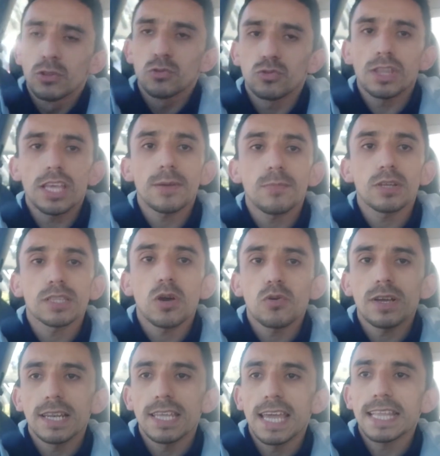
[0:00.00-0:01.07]
tu tem que botar o
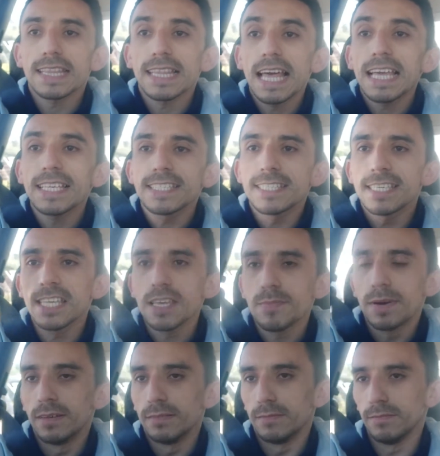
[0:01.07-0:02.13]
cliente lá em
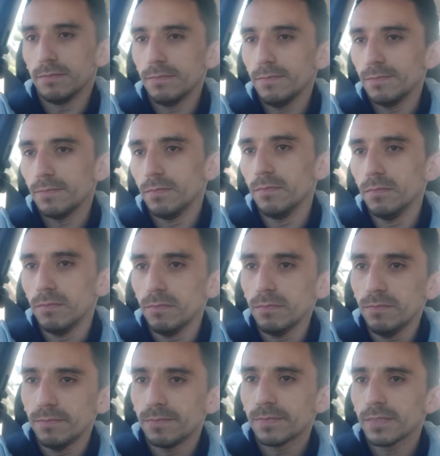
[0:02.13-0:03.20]
cima.
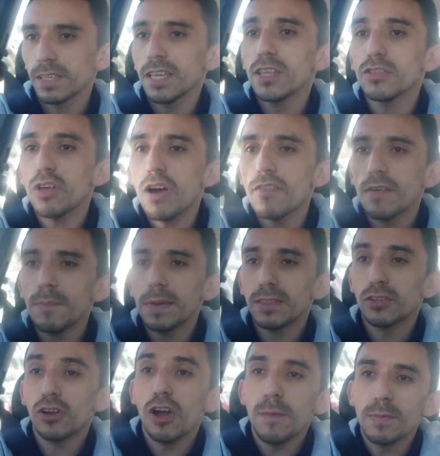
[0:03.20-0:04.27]
E em Nova
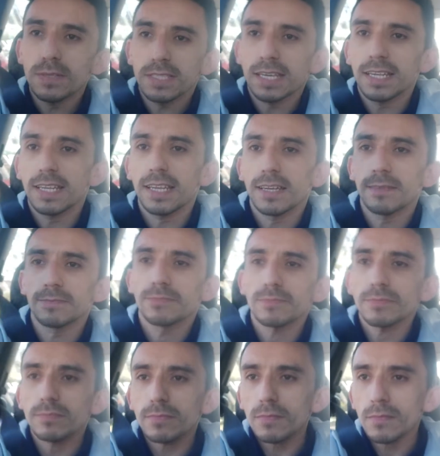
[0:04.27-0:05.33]
Petrópolis, galera,
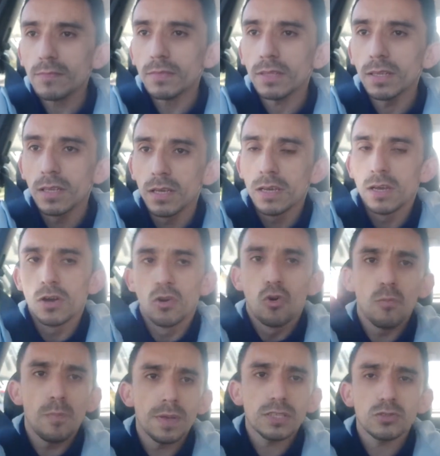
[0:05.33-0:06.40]

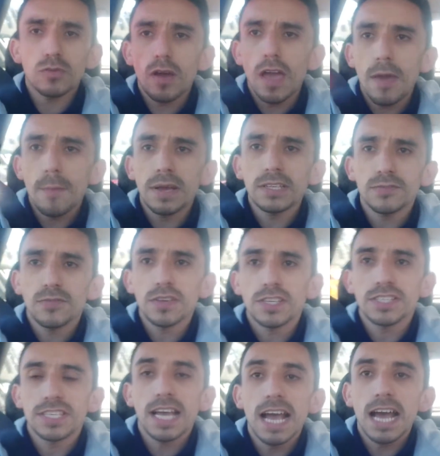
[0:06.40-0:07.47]
o pessoal é mais
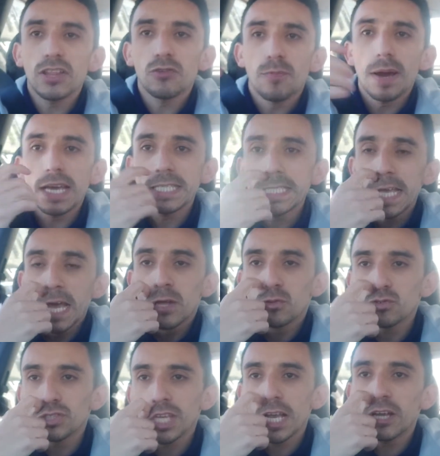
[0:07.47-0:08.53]
fechado, mas
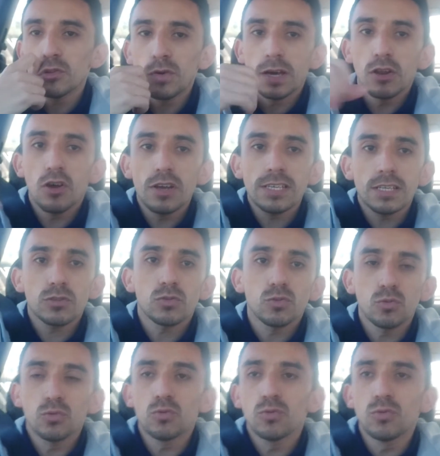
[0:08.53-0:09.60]
tu chega numa loja, tu
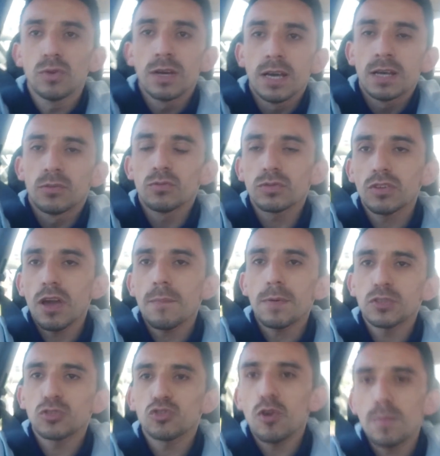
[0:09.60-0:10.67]
não, não tem uma
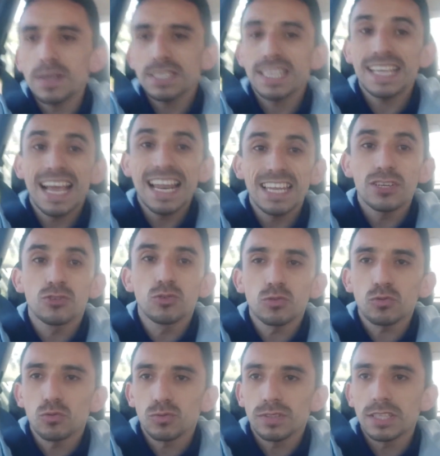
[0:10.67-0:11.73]
pessoa para chegar ali
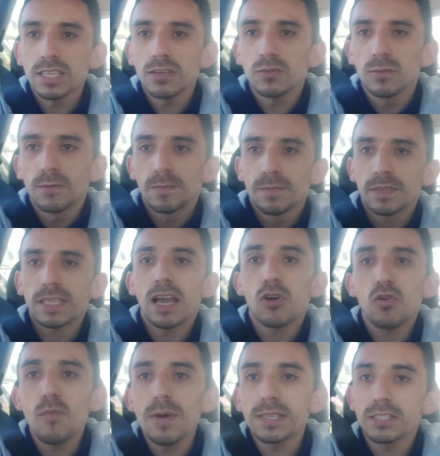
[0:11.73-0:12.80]
junto contigo. Em
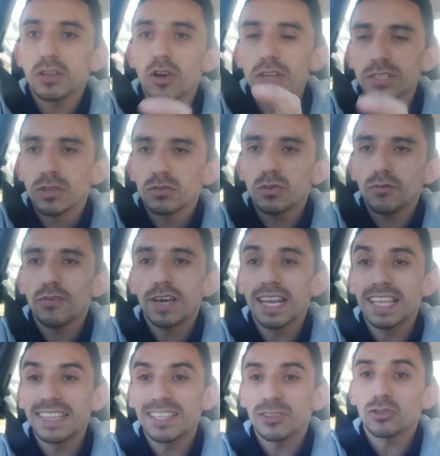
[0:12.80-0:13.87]
algumas lojas, eu não estou
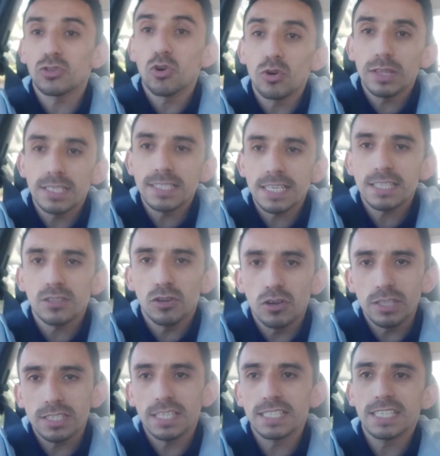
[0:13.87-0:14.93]
falando de todas as
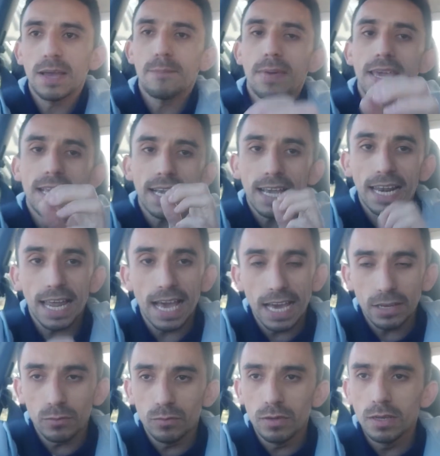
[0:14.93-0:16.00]
lojas, deixar bem
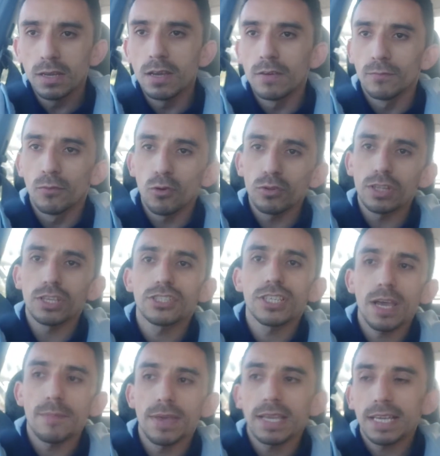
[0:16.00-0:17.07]
claro, vou
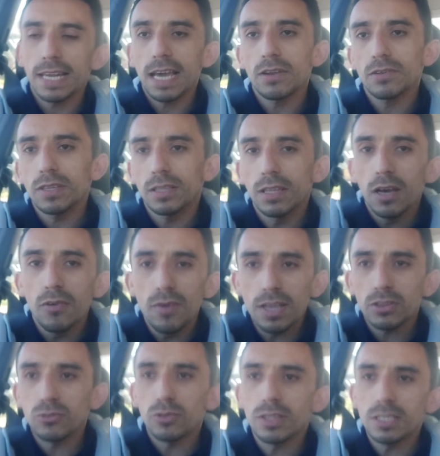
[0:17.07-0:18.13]
deixar bem claro que não
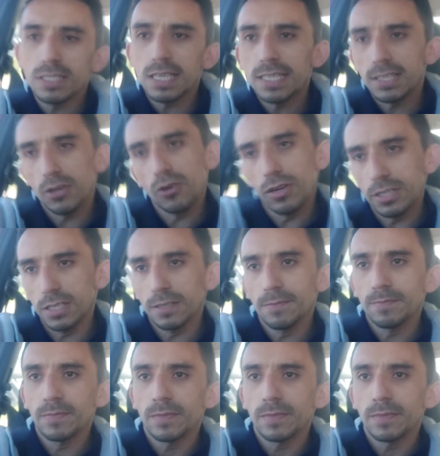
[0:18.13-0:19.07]
é todas as lojas